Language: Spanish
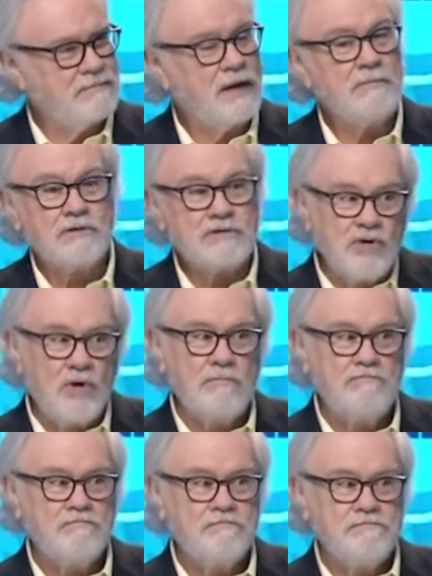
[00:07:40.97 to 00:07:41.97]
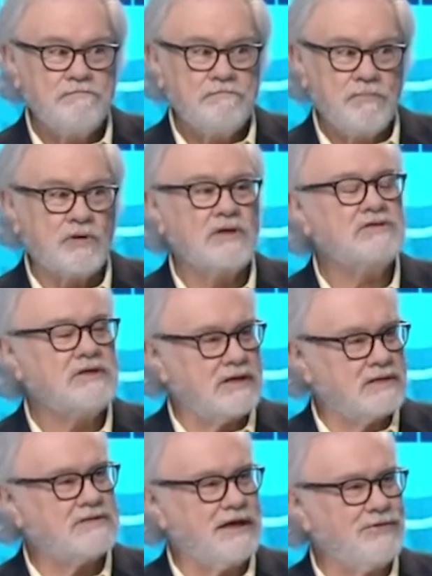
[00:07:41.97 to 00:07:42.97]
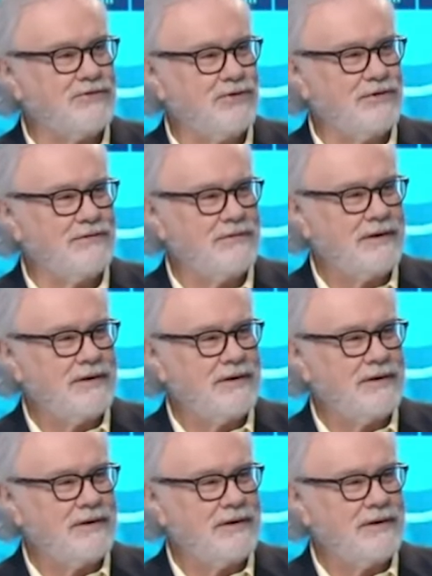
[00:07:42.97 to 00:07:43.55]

Pues no, porque sigue siendo,